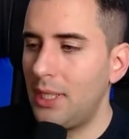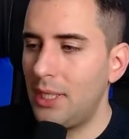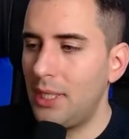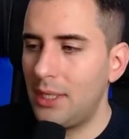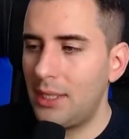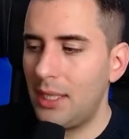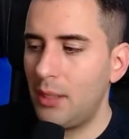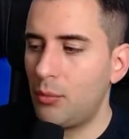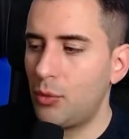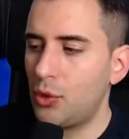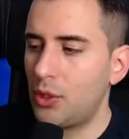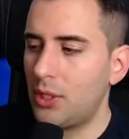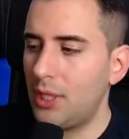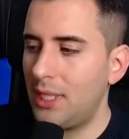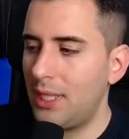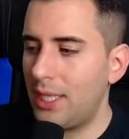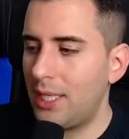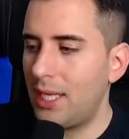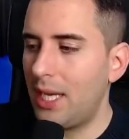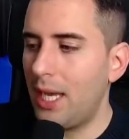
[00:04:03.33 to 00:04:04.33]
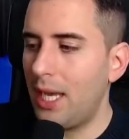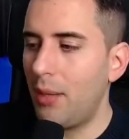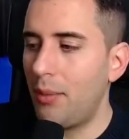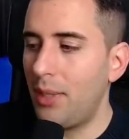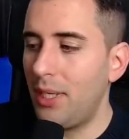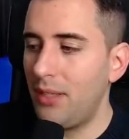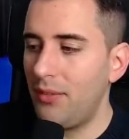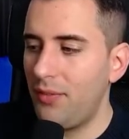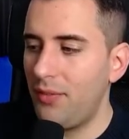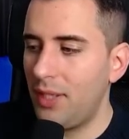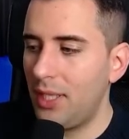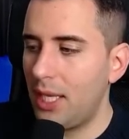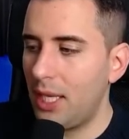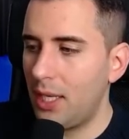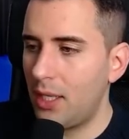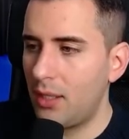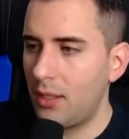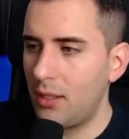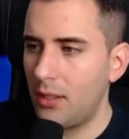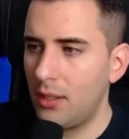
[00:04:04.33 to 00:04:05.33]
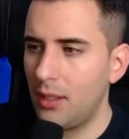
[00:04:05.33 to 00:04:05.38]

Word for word: le tenemos que dar a verificar